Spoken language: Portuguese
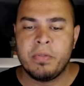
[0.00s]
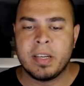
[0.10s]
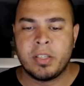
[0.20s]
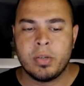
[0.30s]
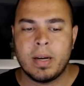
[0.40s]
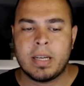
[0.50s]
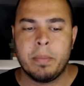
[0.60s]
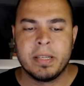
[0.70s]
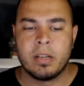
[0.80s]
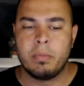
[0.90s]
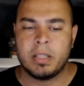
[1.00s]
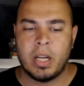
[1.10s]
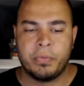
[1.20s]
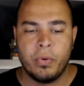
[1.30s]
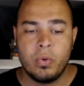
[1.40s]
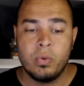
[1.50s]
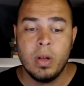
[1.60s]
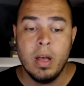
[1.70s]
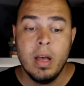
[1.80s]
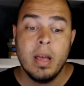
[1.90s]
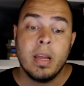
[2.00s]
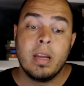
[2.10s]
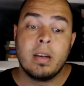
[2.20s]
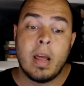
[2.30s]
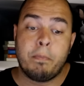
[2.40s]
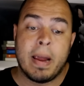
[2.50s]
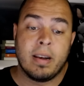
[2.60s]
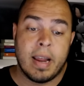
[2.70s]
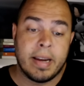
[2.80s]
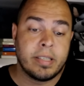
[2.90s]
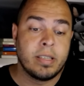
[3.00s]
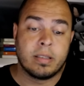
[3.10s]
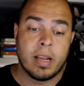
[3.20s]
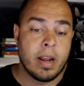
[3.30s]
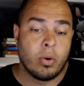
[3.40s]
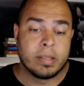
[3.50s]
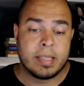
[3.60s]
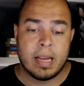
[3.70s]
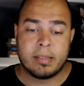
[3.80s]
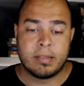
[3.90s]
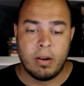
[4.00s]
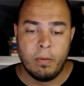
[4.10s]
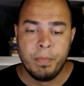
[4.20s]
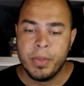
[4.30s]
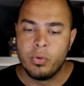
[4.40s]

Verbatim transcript: vestiu a camisa do Botafogo independente de ter negociação